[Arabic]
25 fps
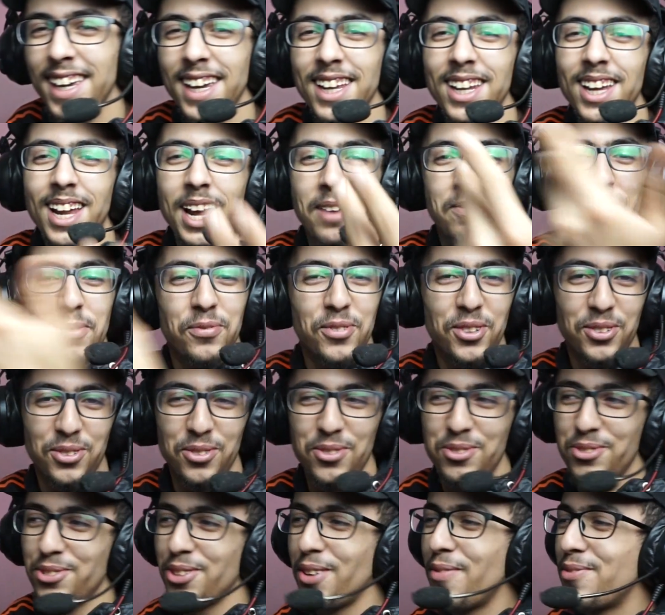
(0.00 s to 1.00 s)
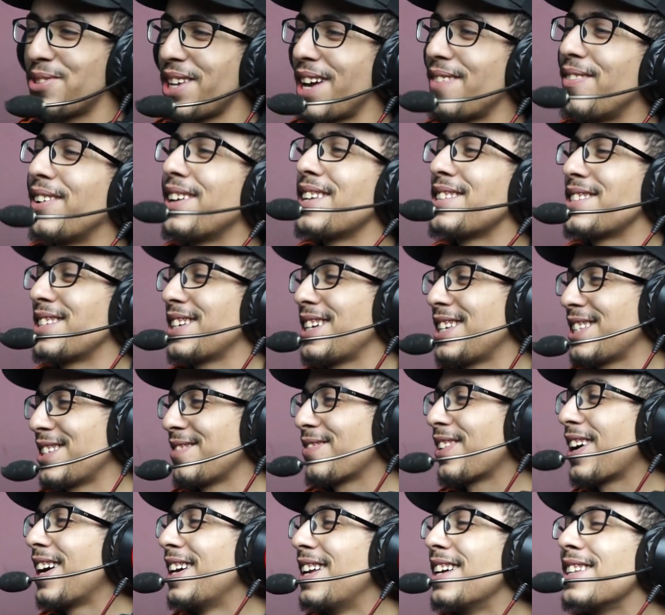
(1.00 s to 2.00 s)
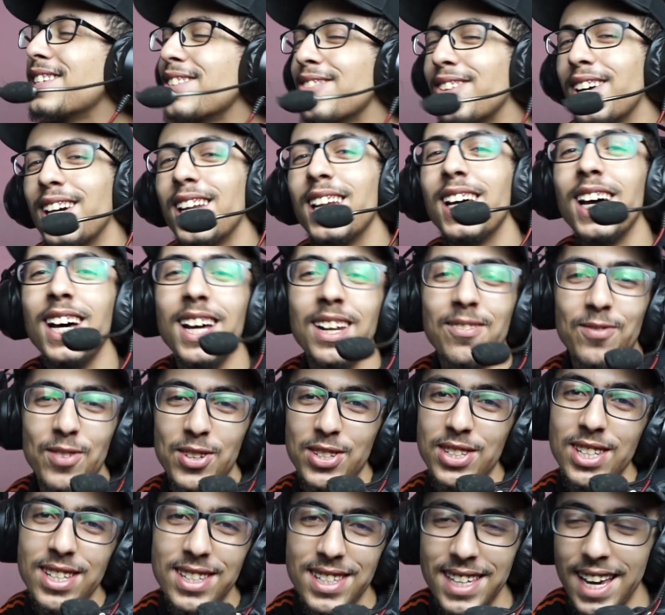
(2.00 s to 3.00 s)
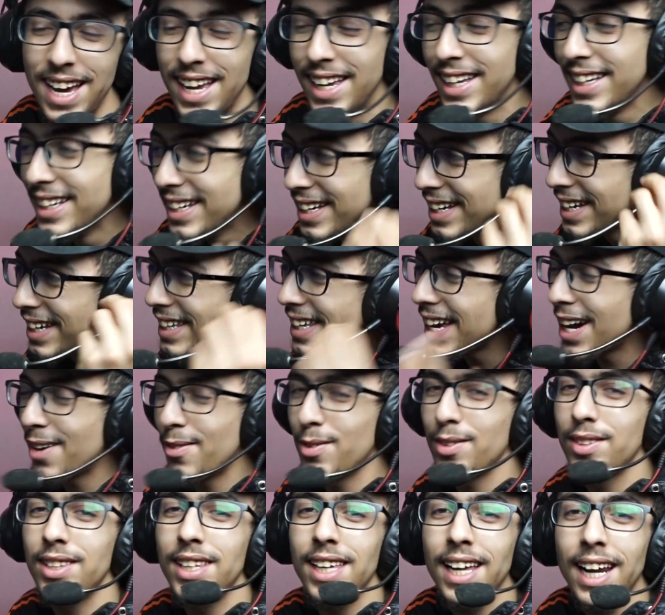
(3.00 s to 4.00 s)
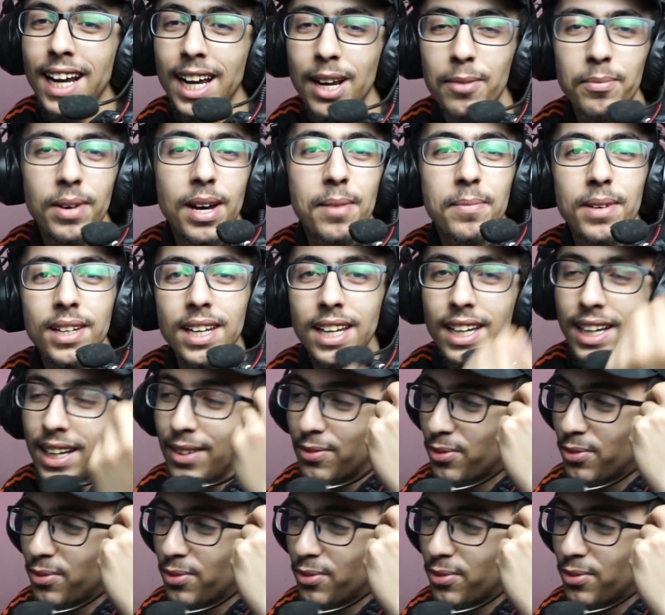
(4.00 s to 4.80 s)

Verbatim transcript: كاين اللي في الفوتوشوب زعما الزكزه في قناتي وقال البيسي تاعي يا ودي راك مع ملك